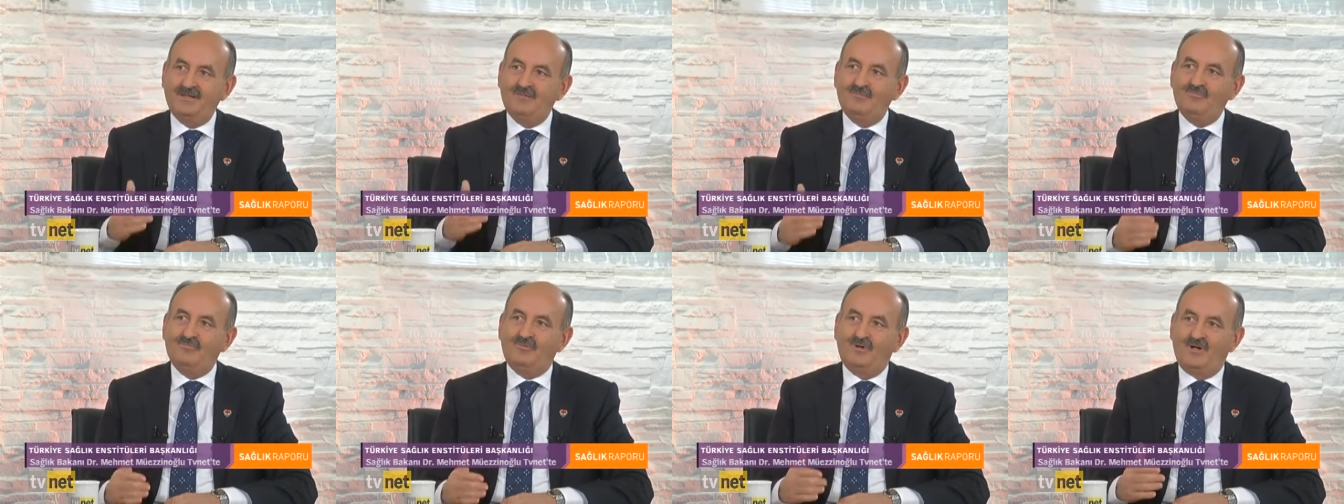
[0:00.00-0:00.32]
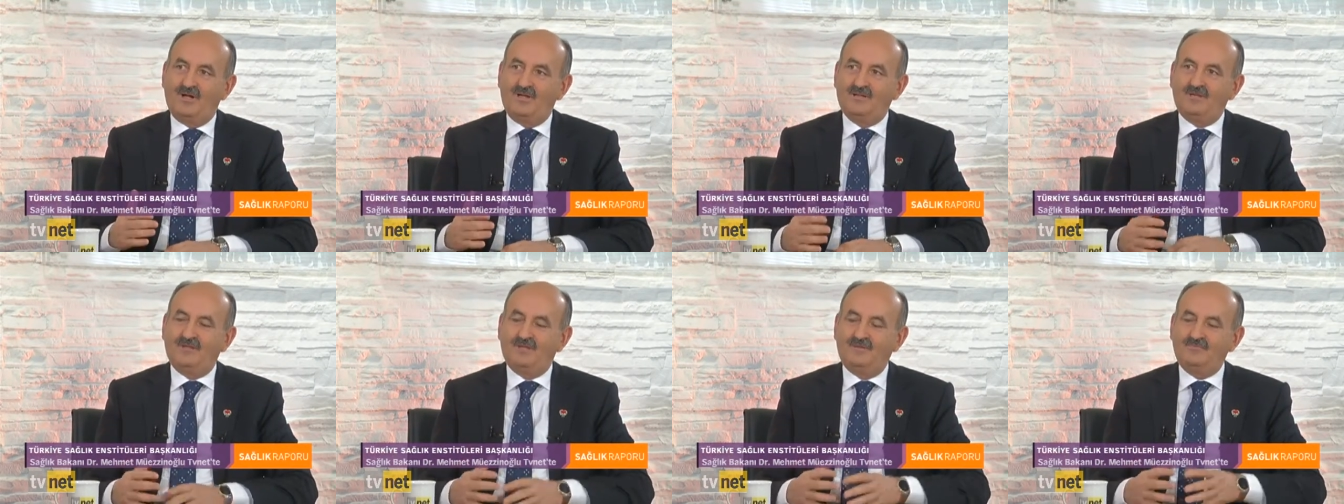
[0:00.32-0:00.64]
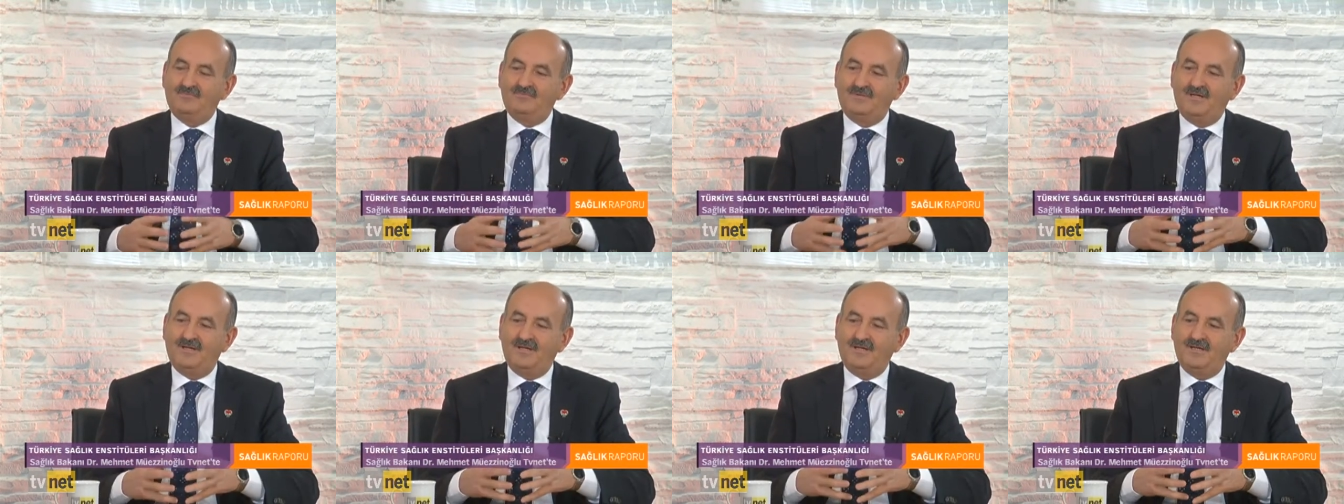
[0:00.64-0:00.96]
bu
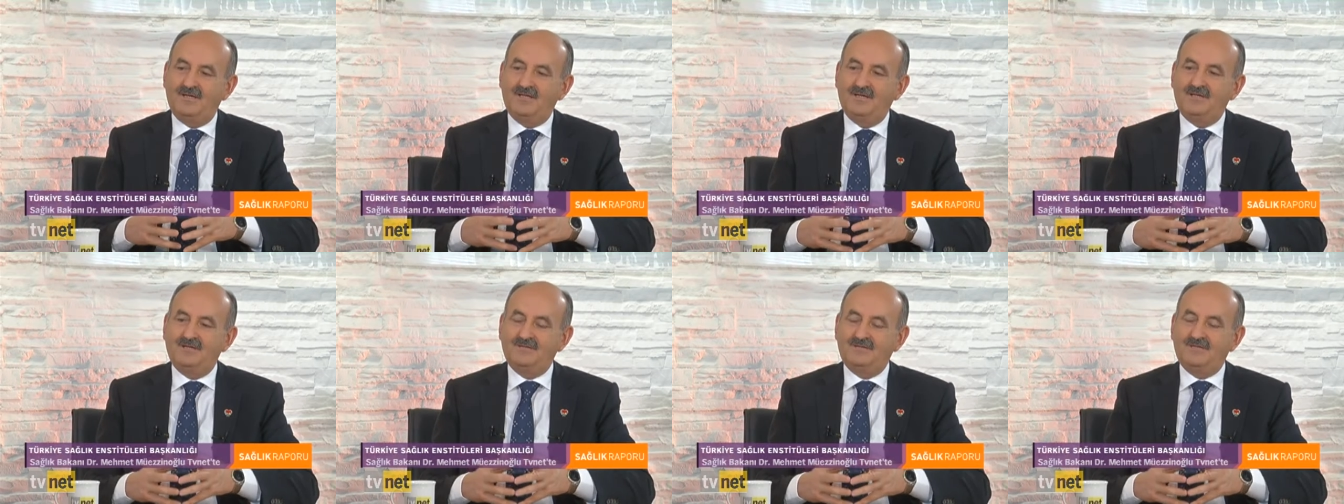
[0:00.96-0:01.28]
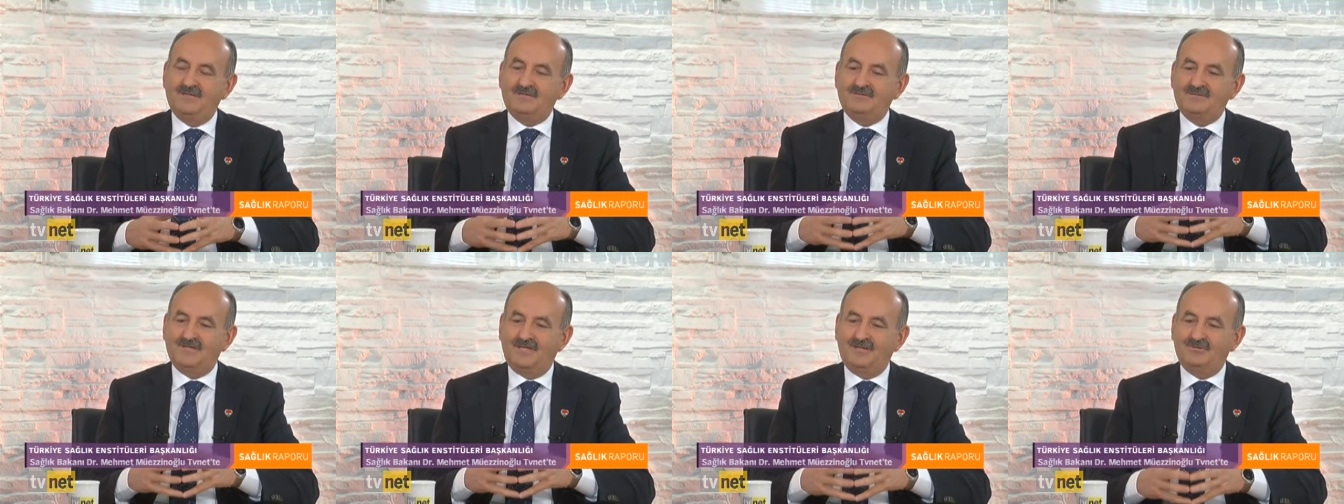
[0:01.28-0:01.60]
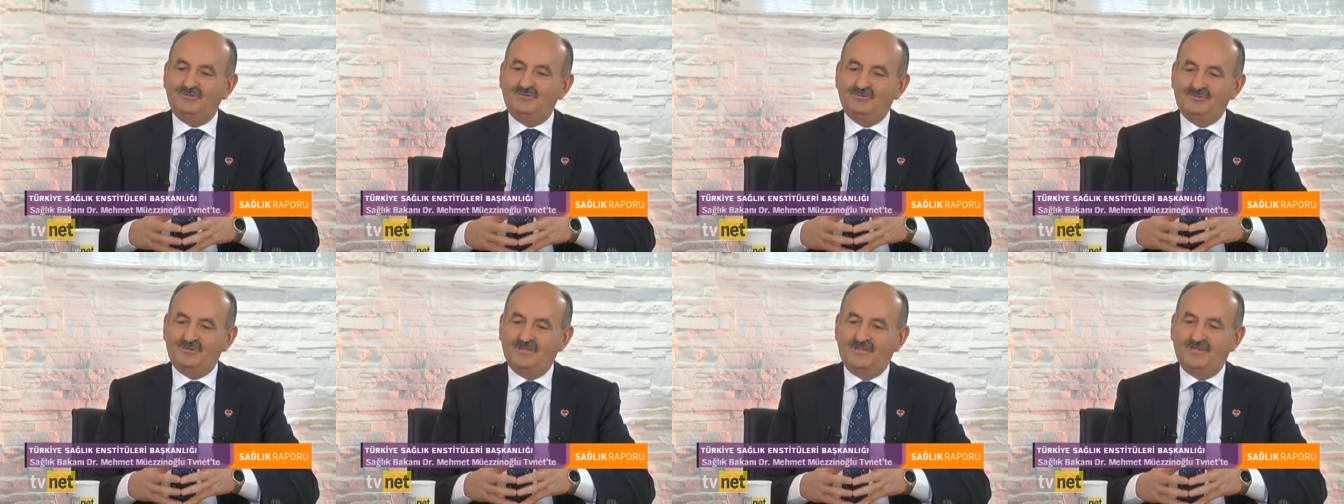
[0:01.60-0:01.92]
anlamda yasal
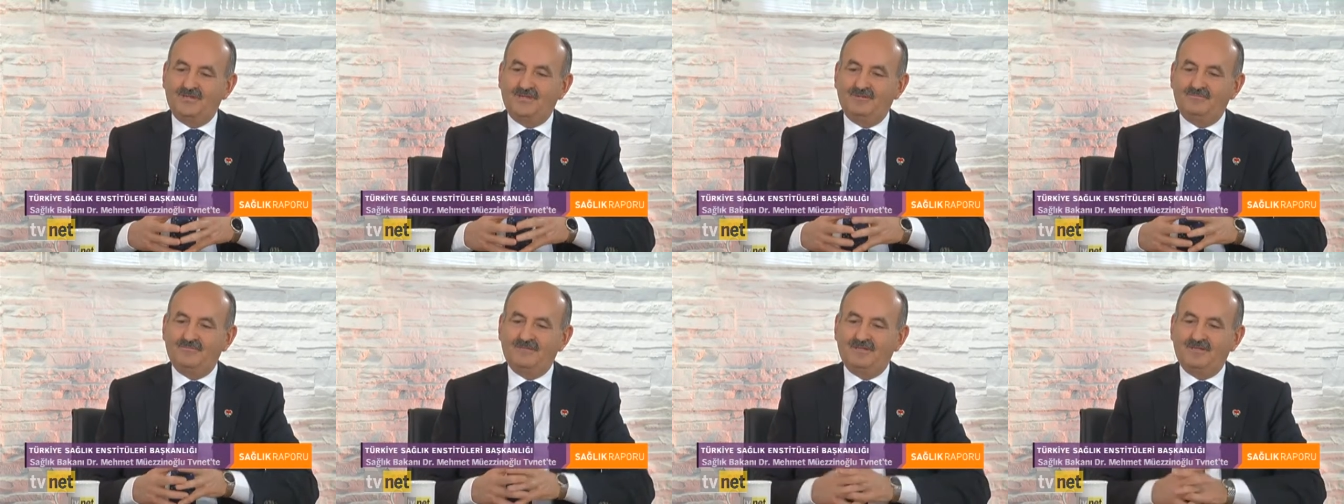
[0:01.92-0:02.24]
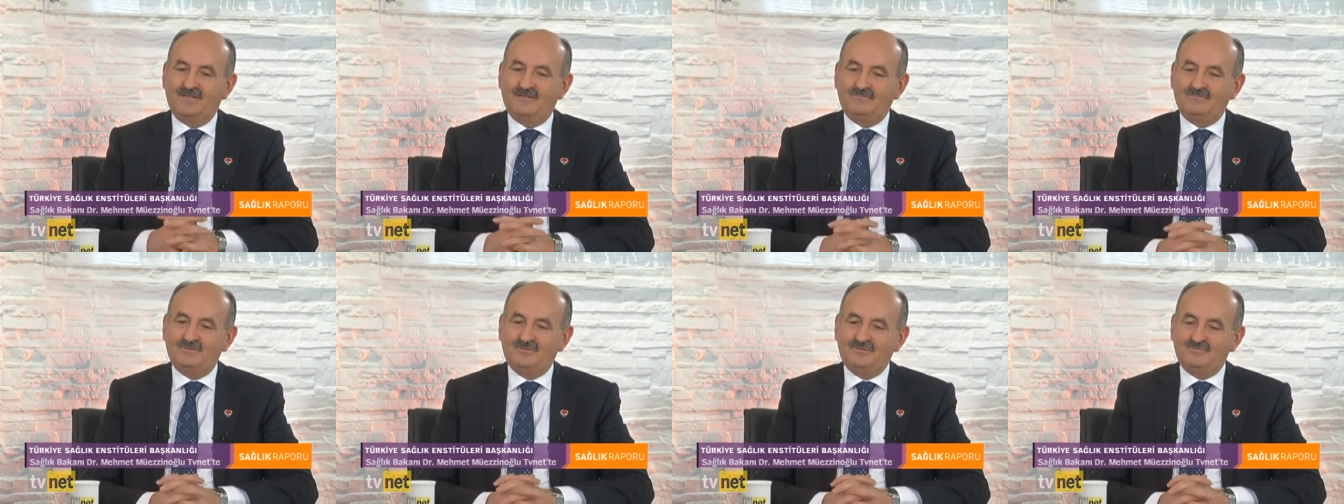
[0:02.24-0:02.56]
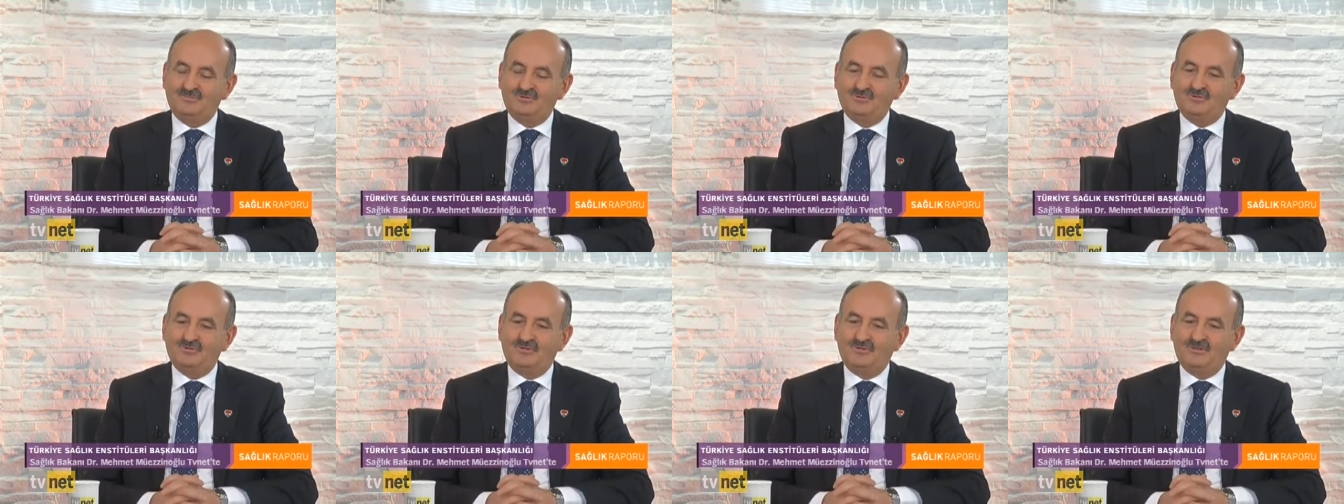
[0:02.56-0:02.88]
düzenlemeler
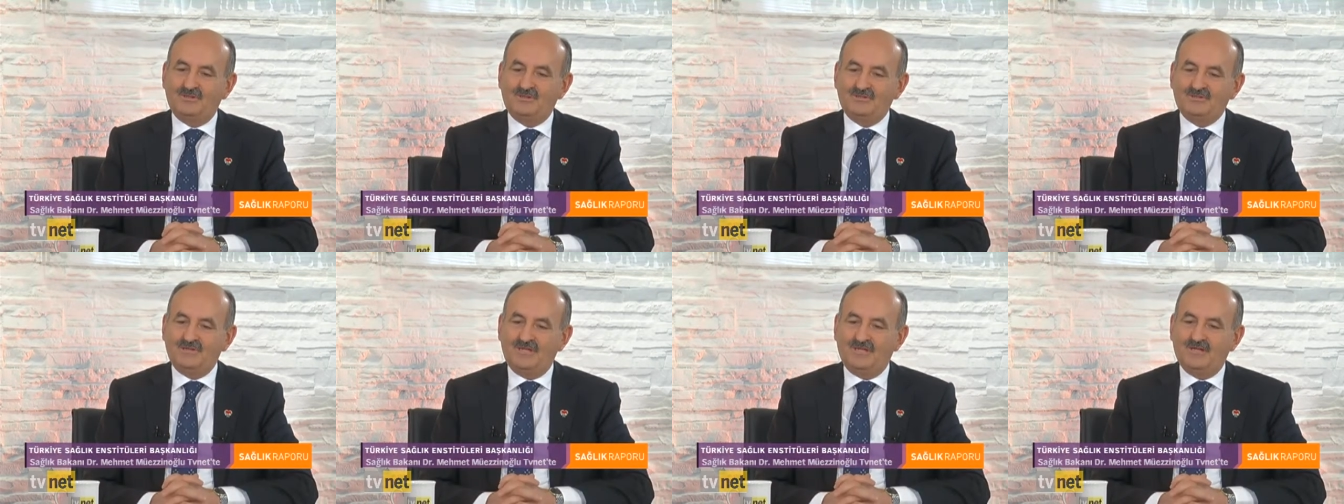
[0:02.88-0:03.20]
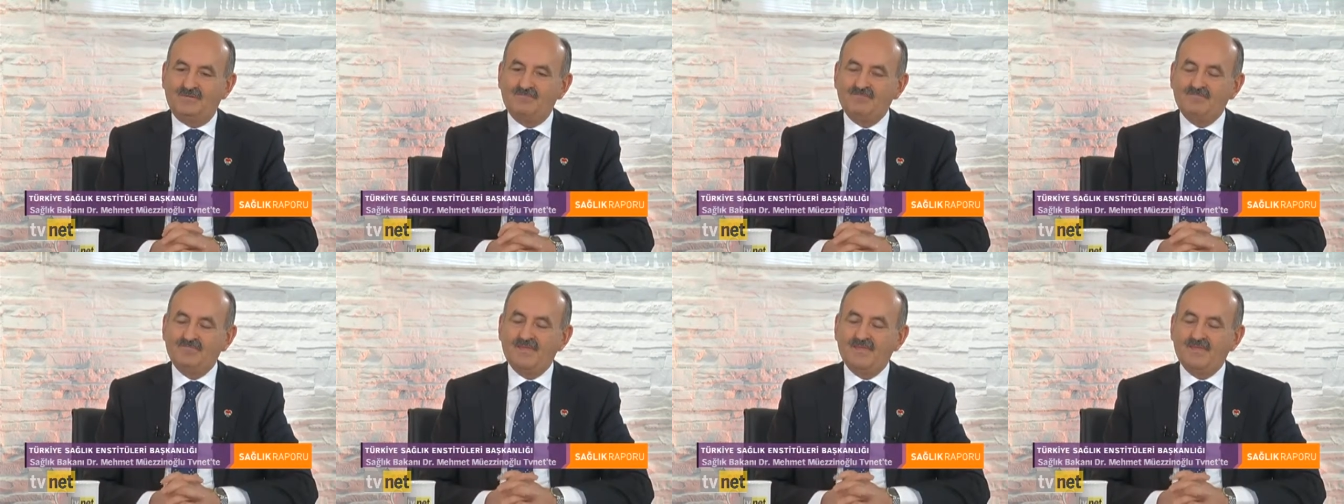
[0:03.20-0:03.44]
bitmiş olacak.